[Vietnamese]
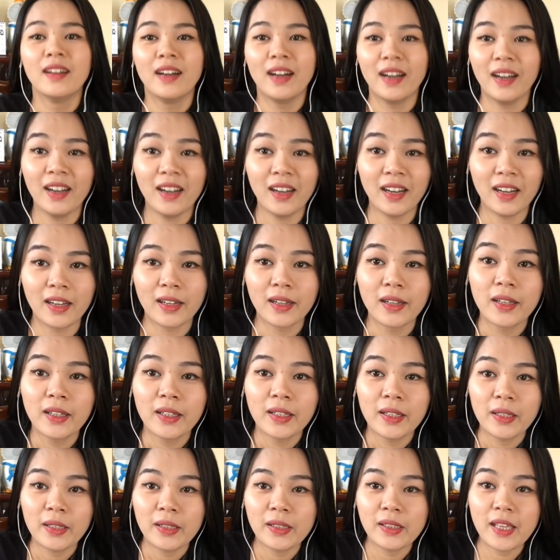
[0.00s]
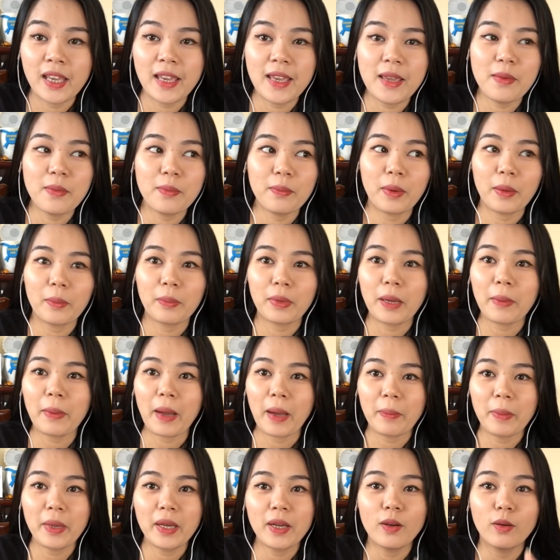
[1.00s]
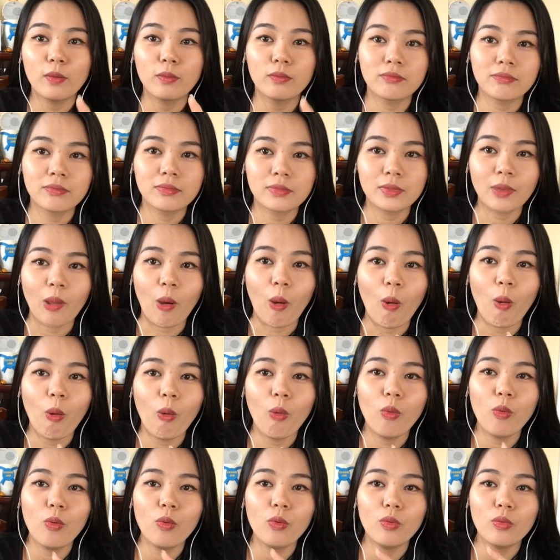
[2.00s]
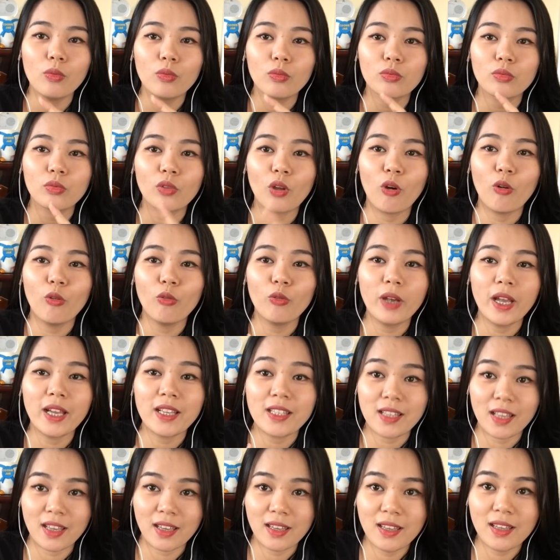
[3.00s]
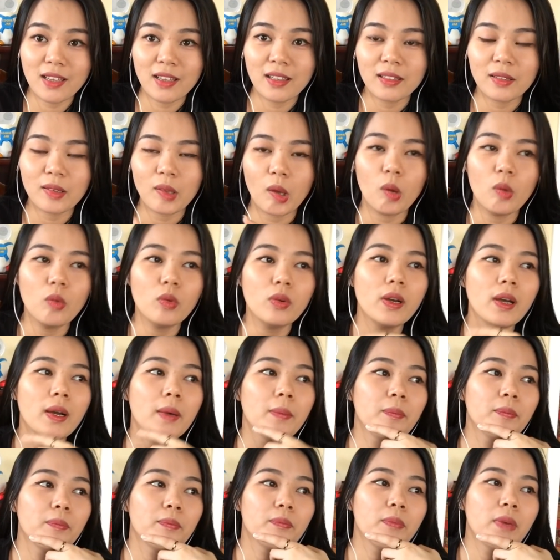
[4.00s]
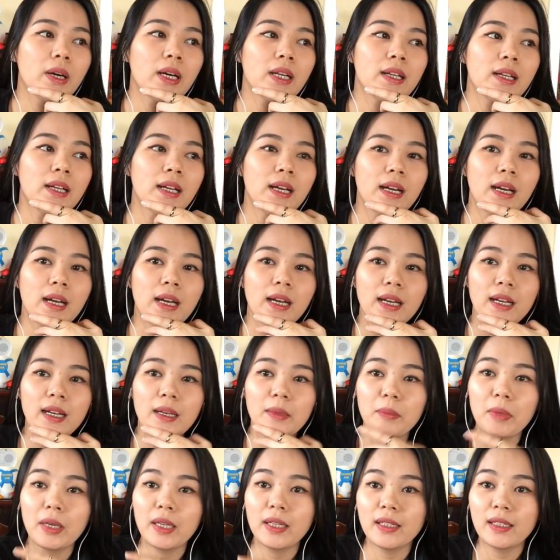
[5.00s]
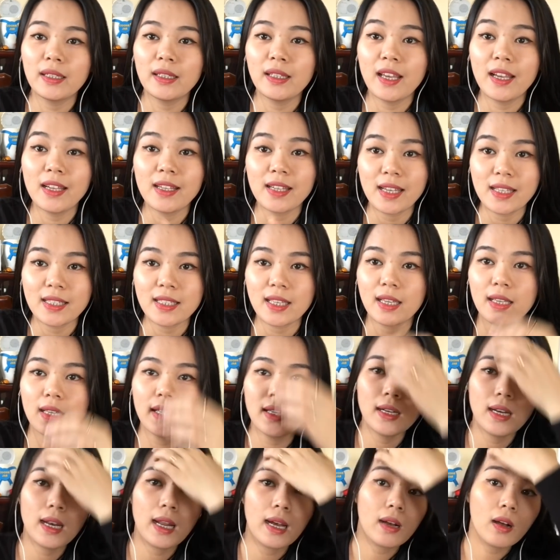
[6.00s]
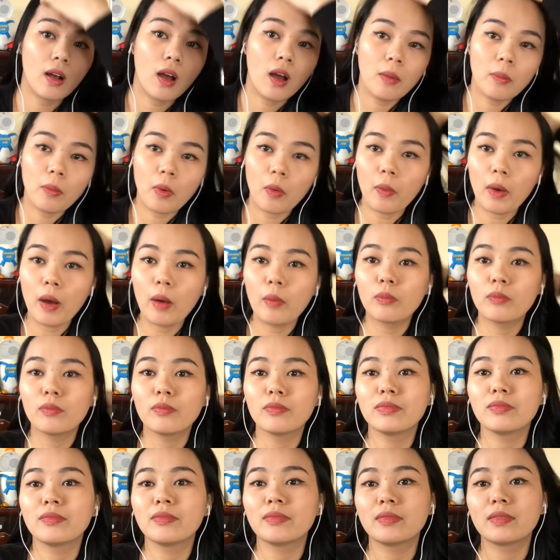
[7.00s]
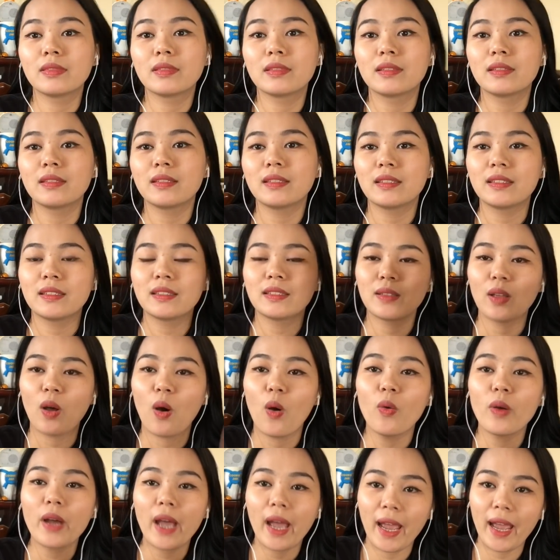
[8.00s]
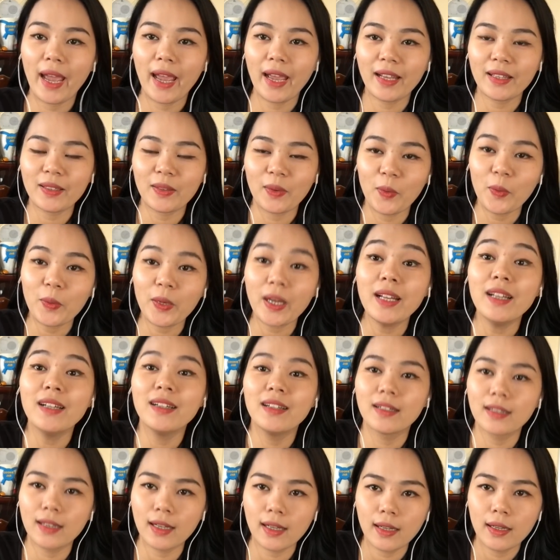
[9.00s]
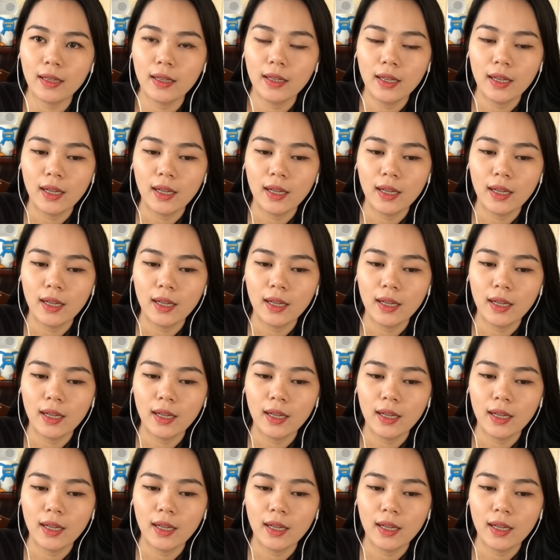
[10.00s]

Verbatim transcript: À, với mà các bạn biết không, tổ tổ nghệ sĩ, tổ bên bên giới nghệ sĩ là có một ông tổ ca hát, tổ cải lương đó,